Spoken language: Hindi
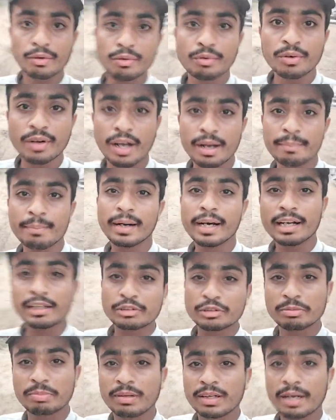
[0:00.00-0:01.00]
क्योंकि हमारा
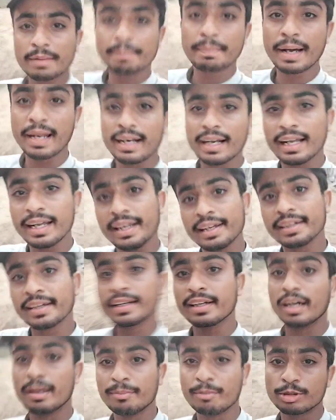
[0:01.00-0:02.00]
सुबह का पहला एक
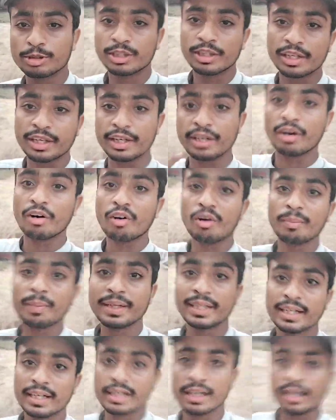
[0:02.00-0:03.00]
ही काम होता है ग्राउंड
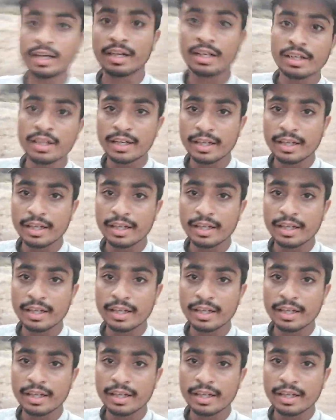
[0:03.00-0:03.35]
में जाना